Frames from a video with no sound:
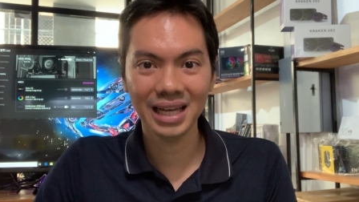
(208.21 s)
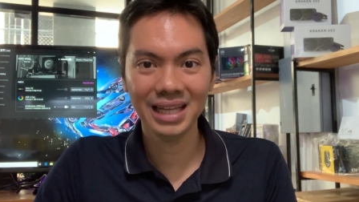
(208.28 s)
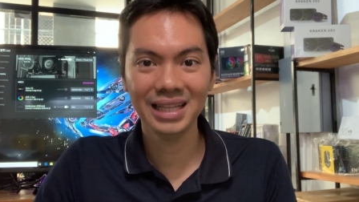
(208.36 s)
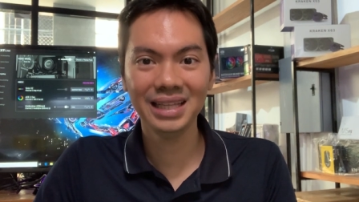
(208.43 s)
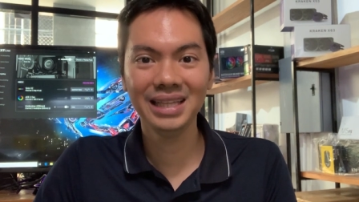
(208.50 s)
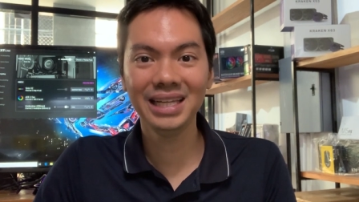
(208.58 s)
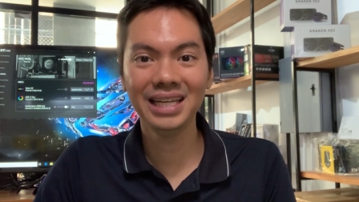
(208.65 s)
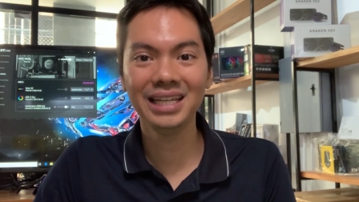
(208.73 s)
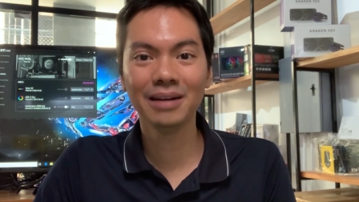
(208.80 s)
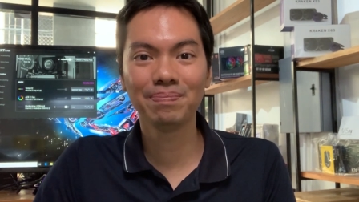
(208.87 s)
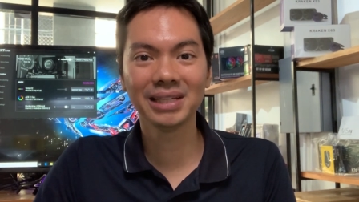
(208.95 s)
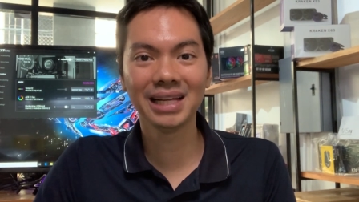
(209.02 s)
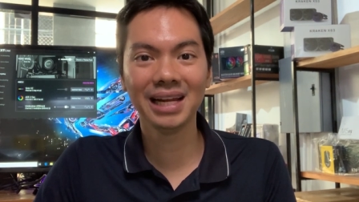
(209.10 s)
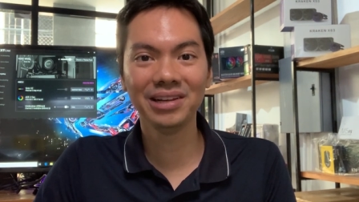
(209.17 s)
hindi
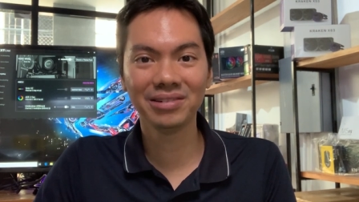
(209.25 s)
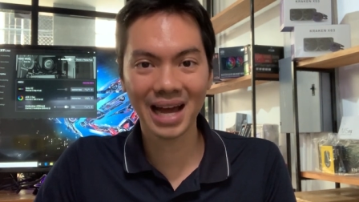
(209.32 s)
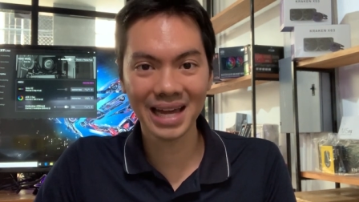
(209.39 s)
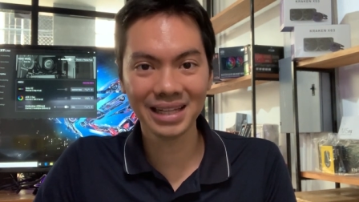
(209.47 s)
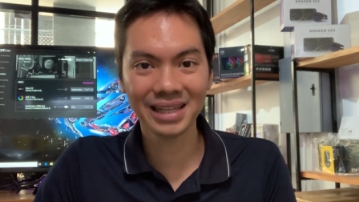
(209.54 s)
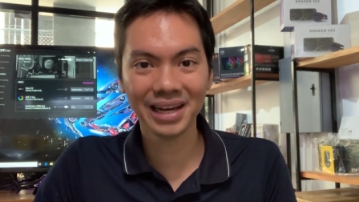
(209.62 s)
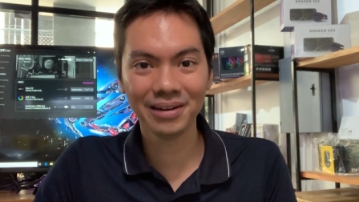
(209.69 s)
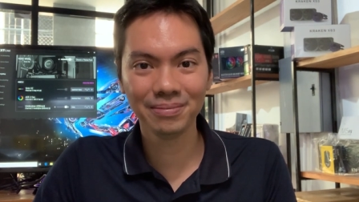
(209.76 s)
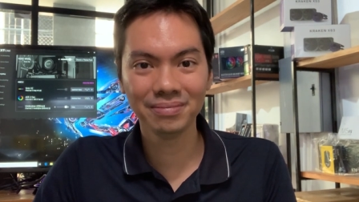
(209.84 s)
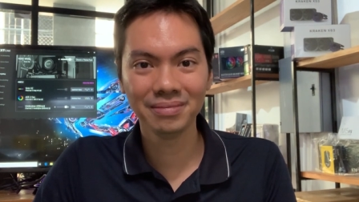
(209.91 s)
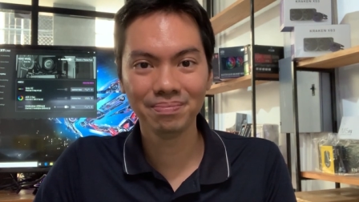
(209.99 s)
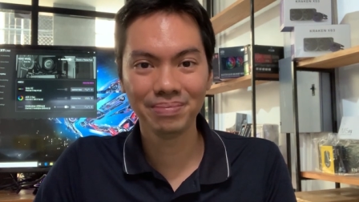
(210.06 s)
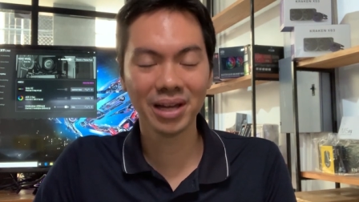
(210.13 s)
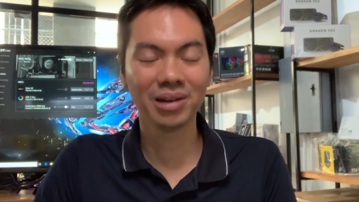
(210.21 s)
napadala yung
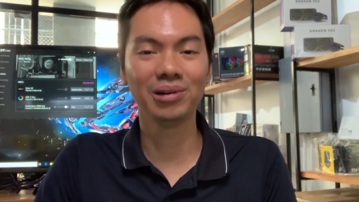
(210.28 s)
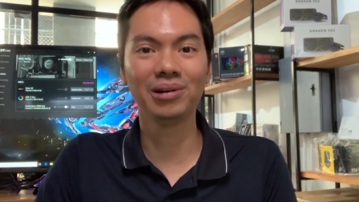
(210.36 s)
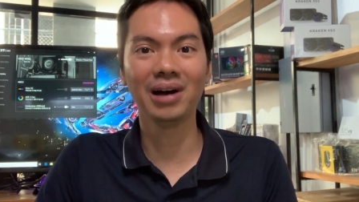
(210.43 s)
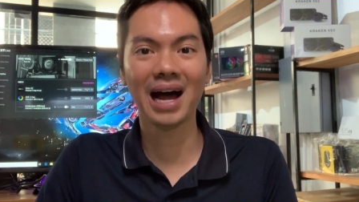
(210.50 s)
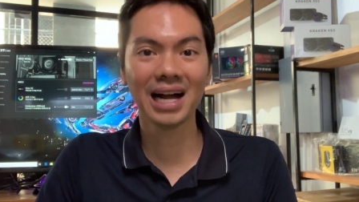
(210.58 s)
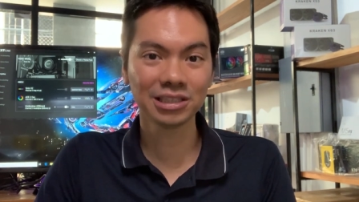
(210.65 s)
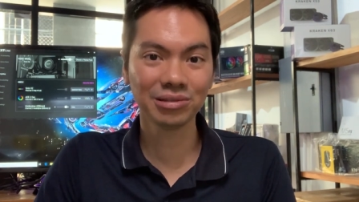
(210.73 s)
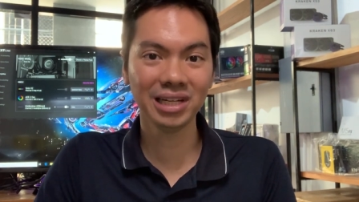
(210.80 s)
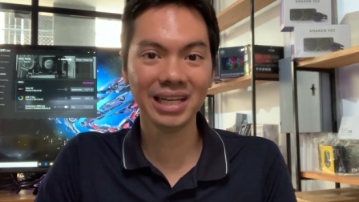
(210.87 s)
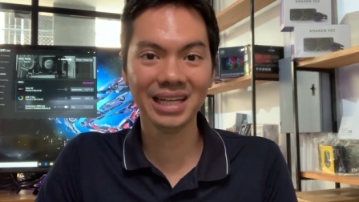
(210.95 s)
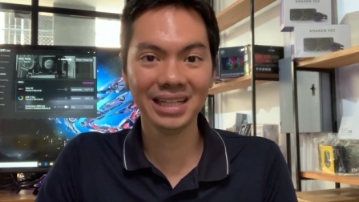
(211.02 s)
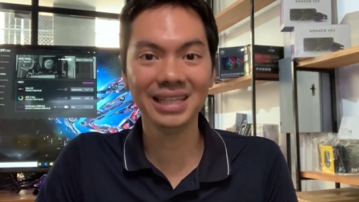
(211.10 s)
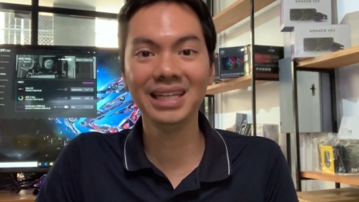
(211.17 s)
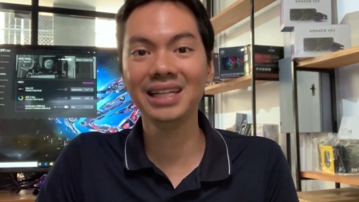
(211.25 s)
item, pero actually
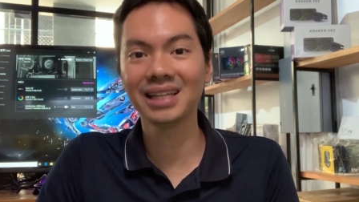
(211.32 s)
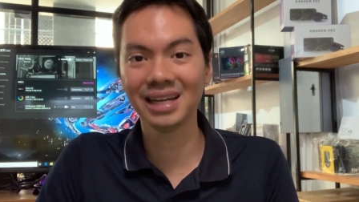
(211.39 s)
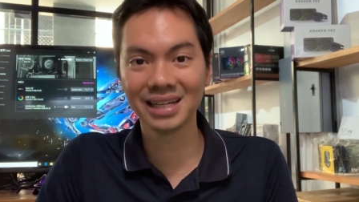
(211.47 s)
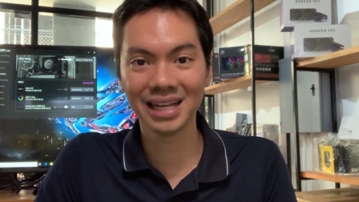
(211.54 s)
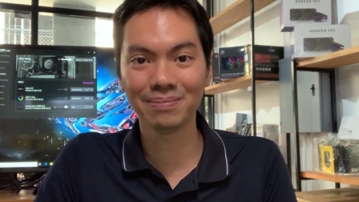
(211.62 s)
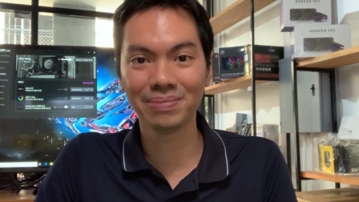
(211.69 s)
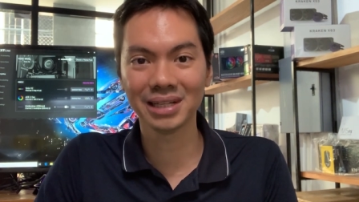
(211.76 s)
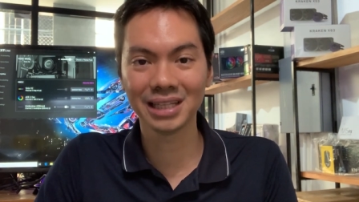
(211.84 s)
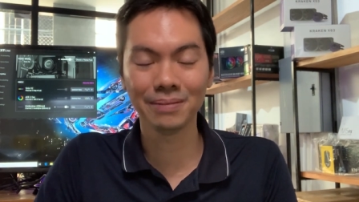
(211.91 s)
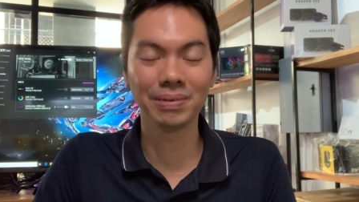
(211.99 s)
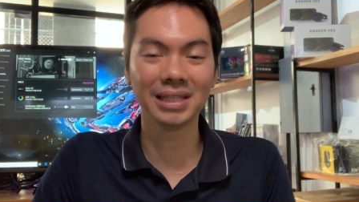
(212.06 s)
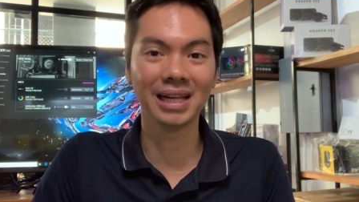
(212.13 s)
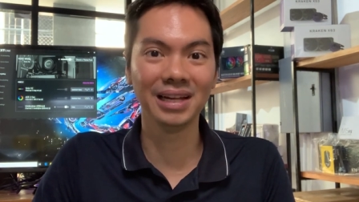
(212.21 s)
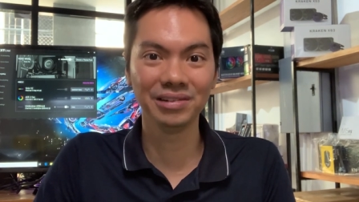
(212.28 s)
hindi talaga dapat
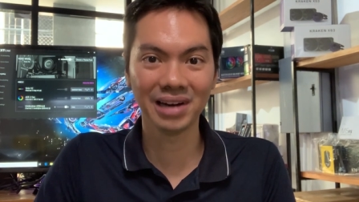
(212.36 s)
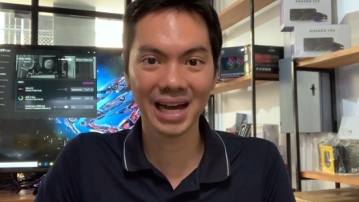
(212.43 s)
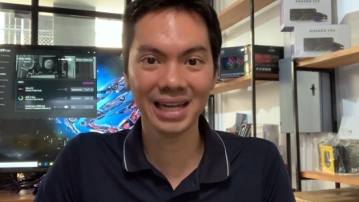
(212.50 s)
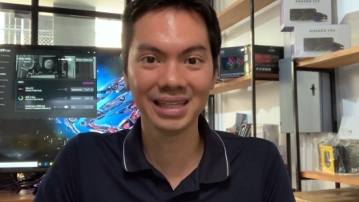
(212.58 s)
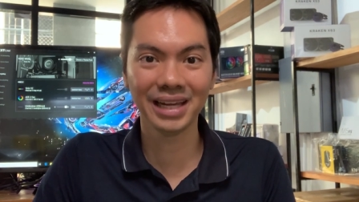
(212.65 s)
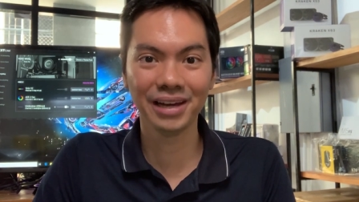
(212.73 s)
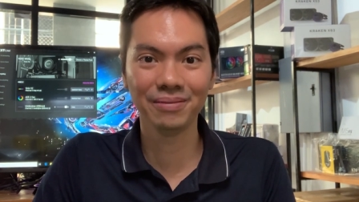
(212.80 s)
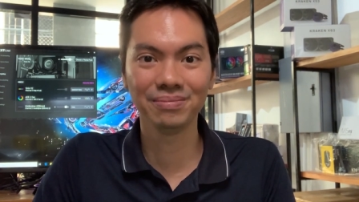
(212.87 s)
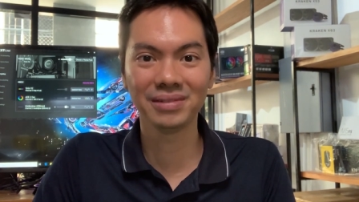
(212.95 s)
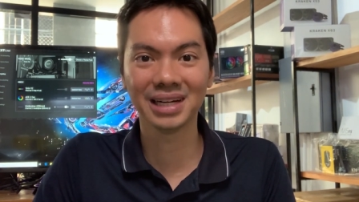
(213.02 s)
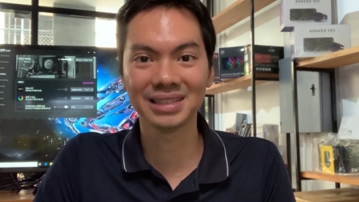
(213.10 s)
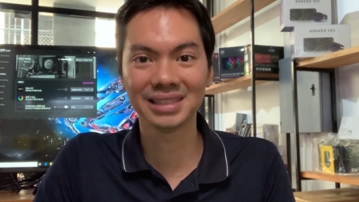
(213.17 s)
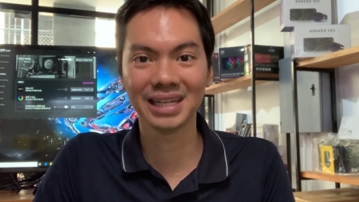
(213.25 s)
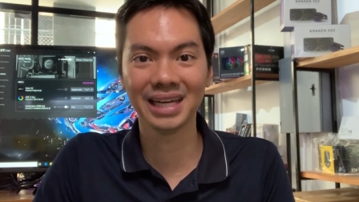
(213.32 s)
ipadala yung item
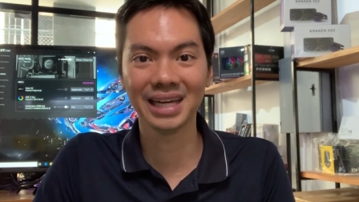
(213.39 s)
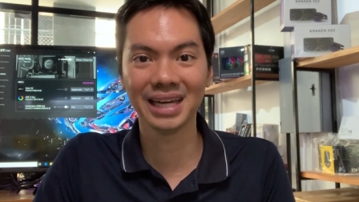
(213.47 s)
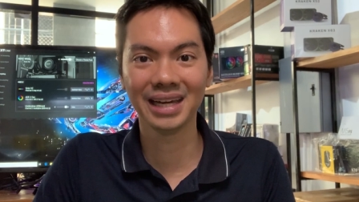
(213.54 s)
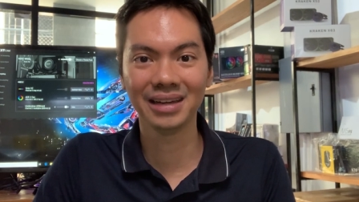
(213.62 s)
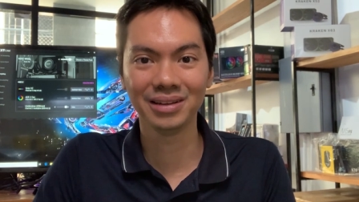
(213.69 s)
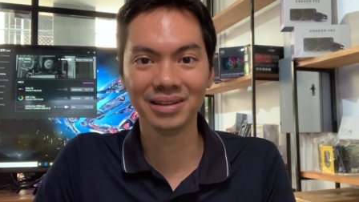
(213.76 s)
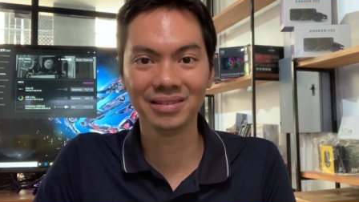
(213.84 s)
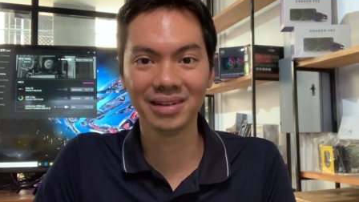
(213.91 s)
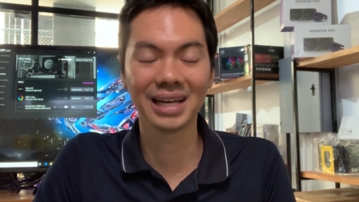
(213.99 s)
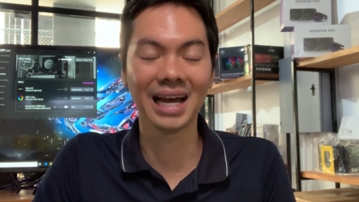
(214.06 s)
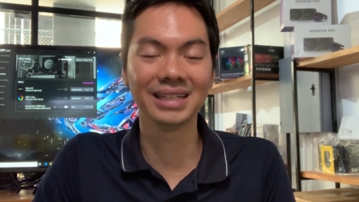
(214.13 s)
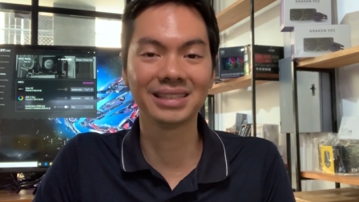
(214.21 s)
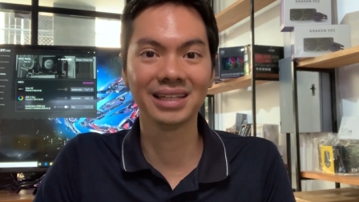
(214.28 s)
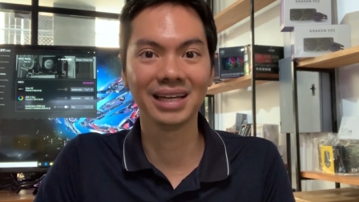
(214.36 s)
kasi
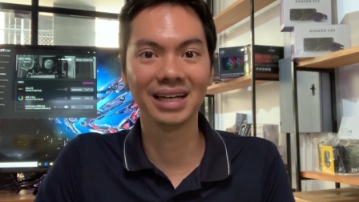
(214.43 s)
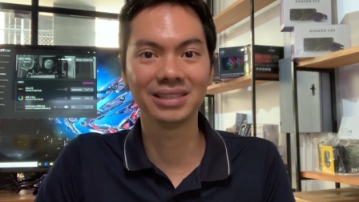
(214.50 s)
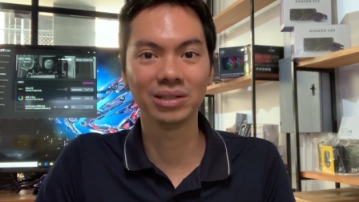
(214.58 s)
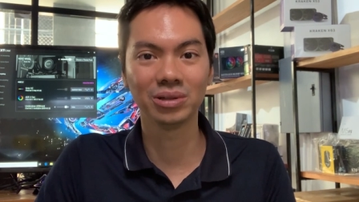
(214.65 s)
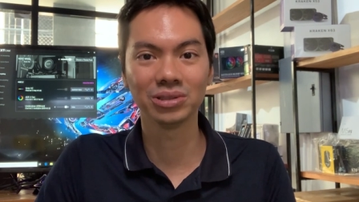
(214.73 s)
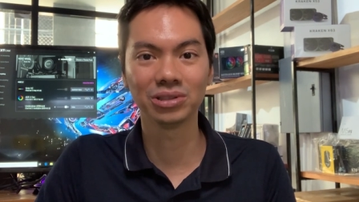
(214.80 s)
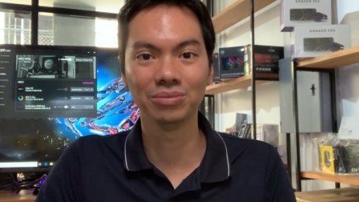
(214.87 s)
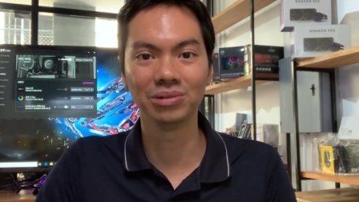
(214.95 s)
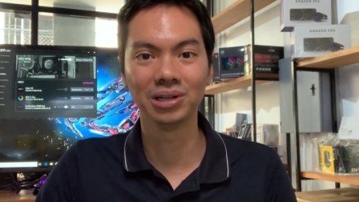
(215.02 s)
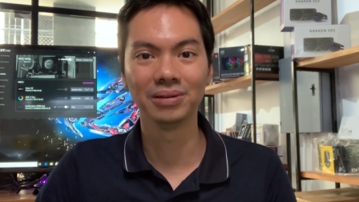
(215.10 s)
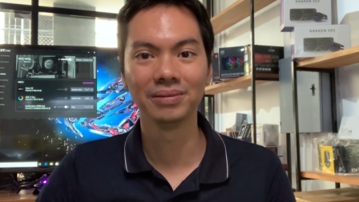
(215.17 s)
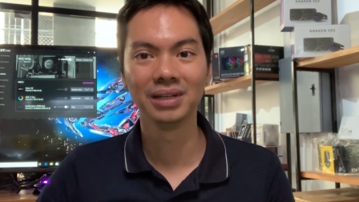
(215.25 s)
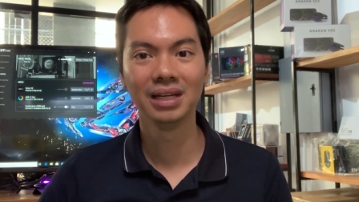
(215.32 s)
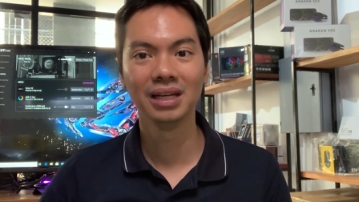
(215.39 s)
nag-cancel nga si customer.